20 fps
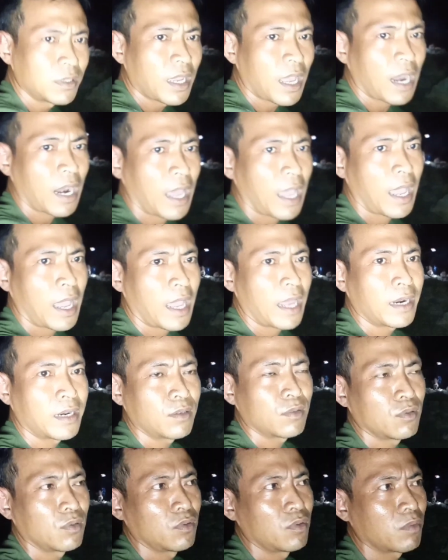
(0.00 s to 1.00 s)
jalan
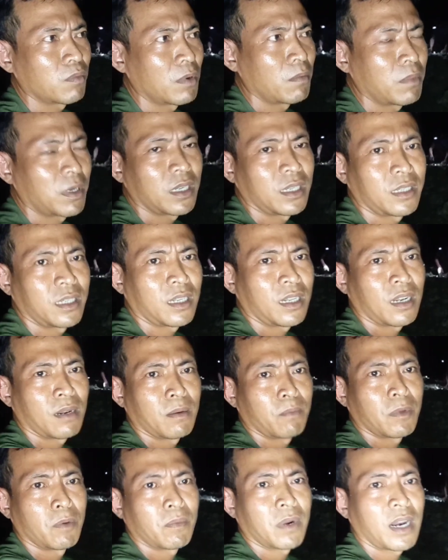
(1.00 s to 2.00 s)
untuk memper,
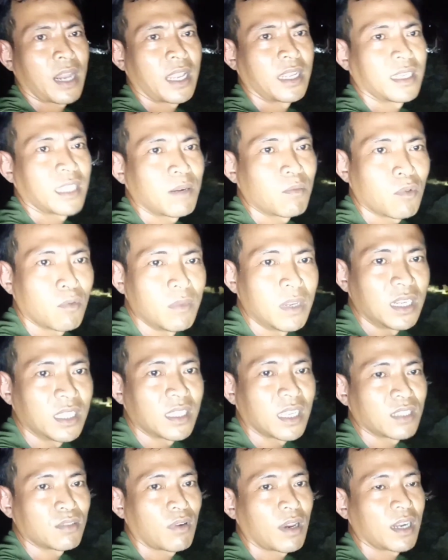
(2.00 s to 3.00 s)
memperlancar
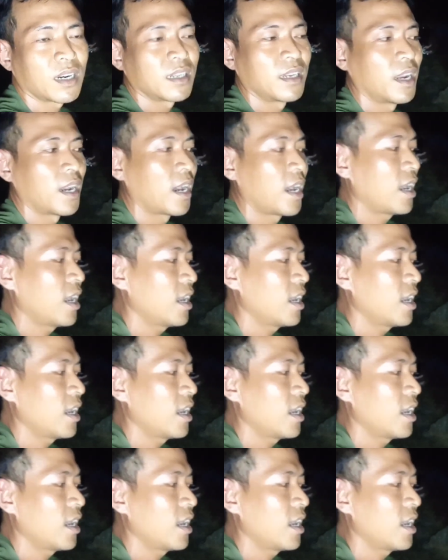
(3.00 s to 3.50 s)
mobilitas warga